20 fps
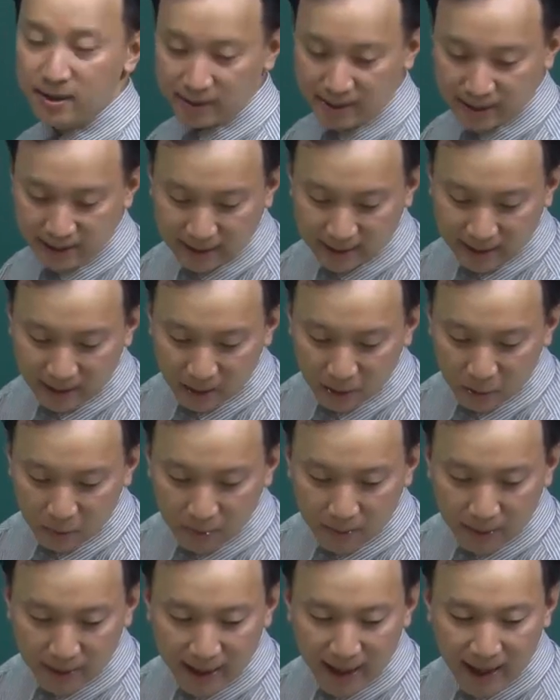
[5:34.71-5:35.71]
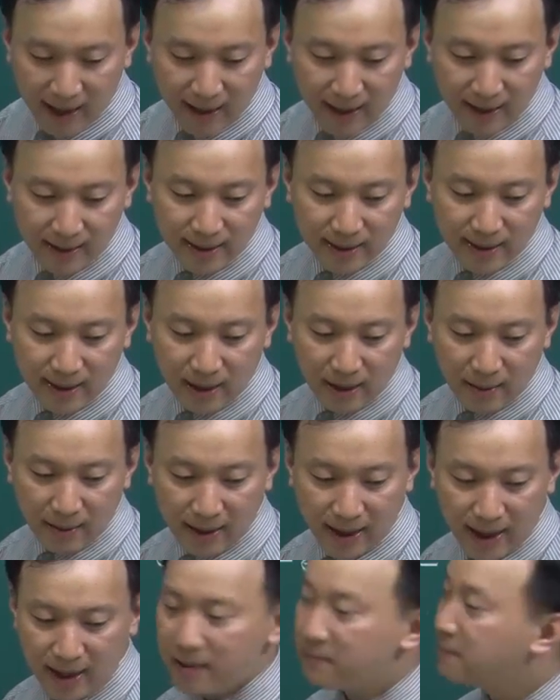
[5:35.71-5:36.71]
thì ta trả lời đúng đáp án A ở đây chính là đáp
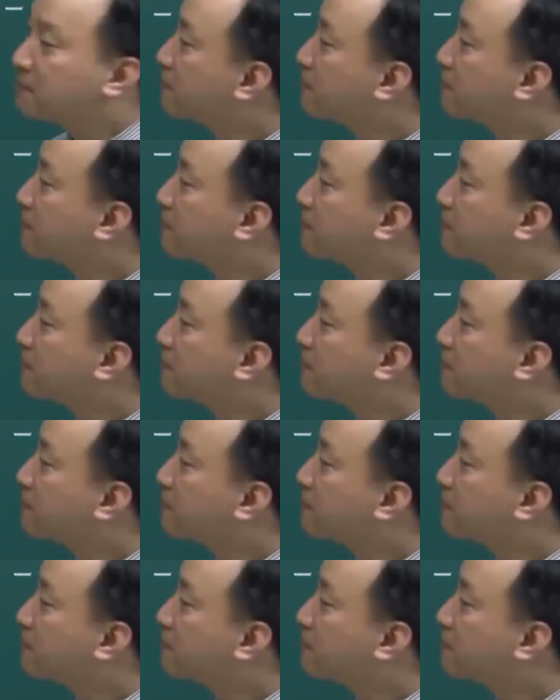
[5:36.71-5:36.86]
án A.